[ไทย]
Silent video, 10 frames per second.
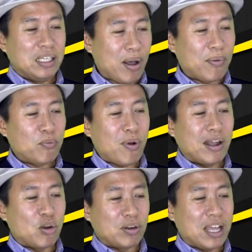ความกว้า
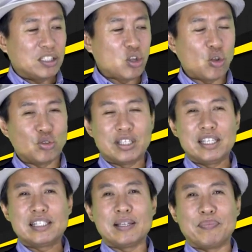งของหน้าจออยู่
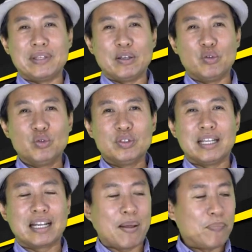ที่ 10 นิ้ว
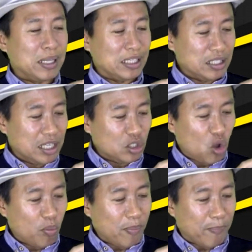นะครับเป็นเนื้อจ
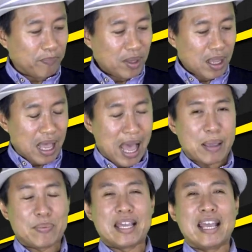อแบบ
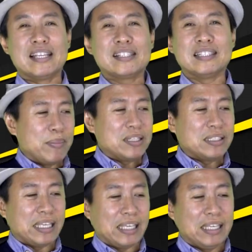IPS เม็ด
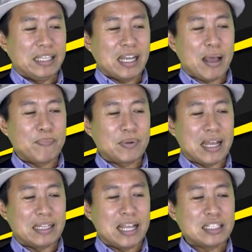สีนะครับ
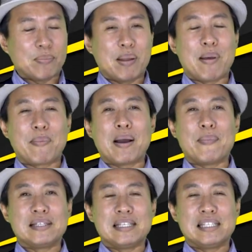การน่าสัมผัสแบบ c a
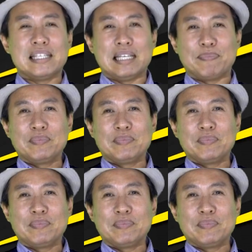p a c i t y